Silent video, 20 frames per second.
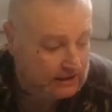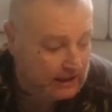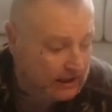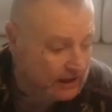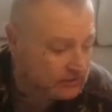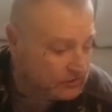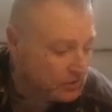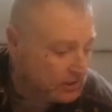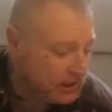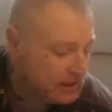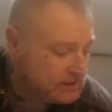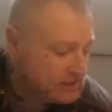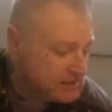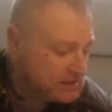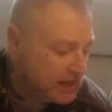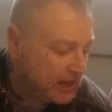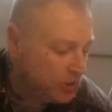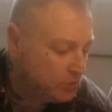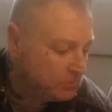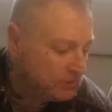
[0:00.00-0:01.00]
Nein, nein, da geht es
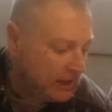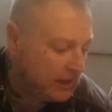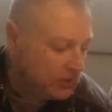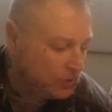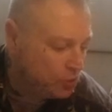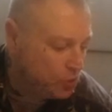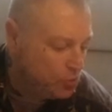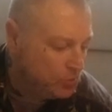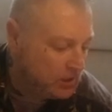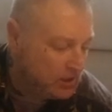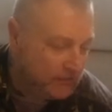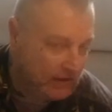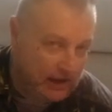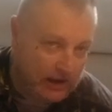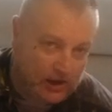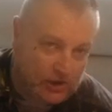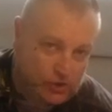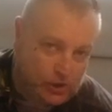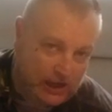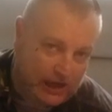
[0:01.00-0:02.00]
jetzt rein um die anonyme
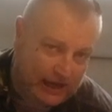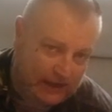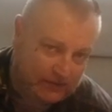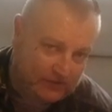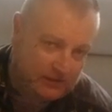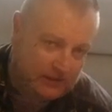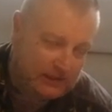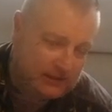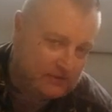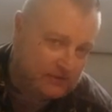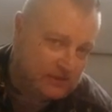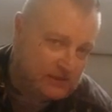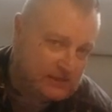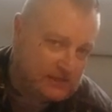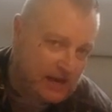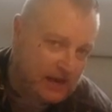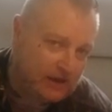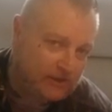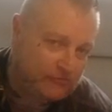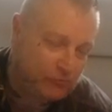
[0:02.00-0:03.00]
Quelle. Also er hat nicht
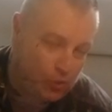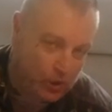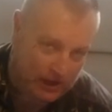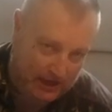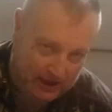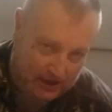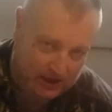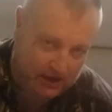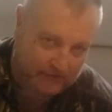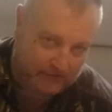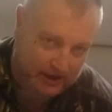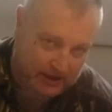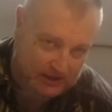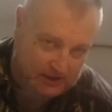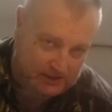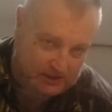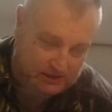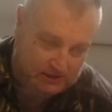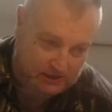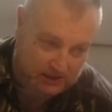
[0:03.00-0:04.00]
gesagt, woher er
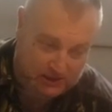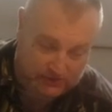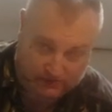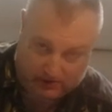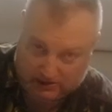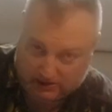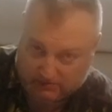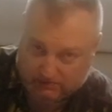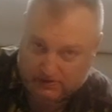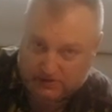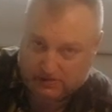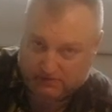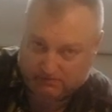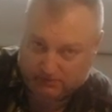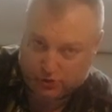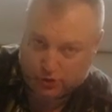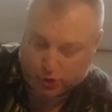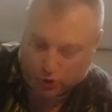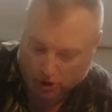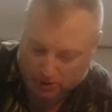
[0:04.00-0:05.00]
weiß, dass wir nicht wissen,
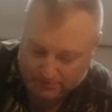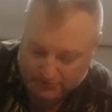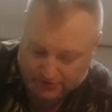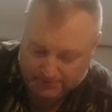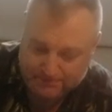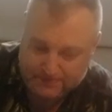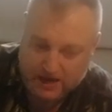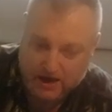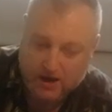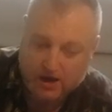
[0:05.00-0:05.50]
was kommt.